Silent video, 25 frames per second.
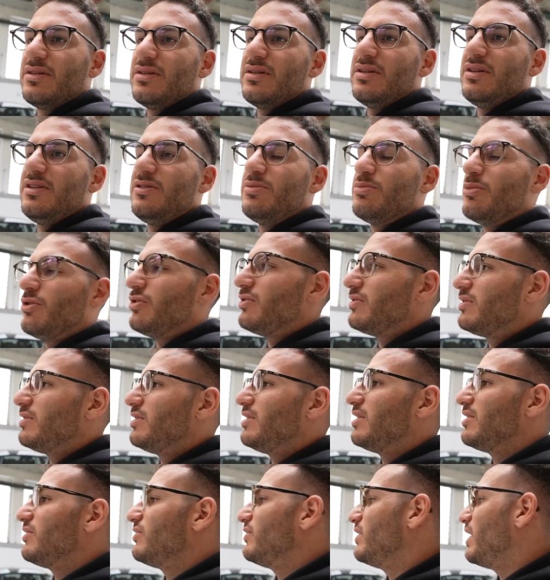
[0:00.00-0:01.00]
Ich möchte,
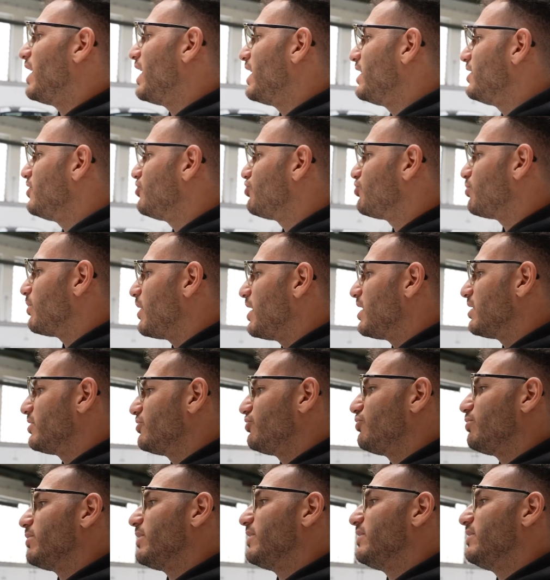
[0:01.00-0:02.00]
dass wir eine
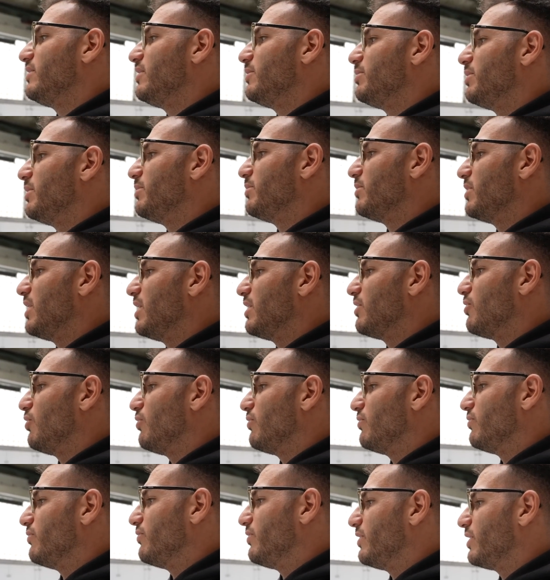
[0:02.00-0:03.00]
Sprache sprechen hier beim Ankauf und